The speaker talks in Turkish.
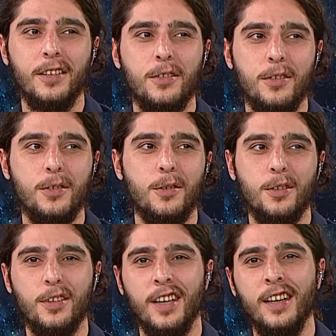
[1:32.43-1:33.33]

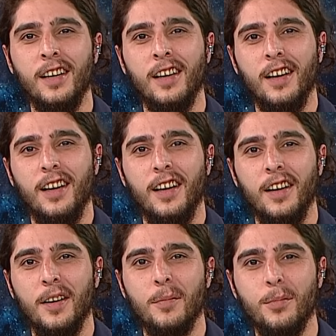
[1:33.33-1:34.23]
Üçüncüsü de
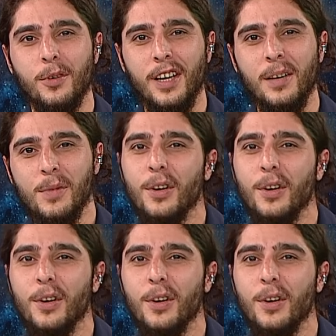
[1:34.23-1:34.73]
e, bu ilmi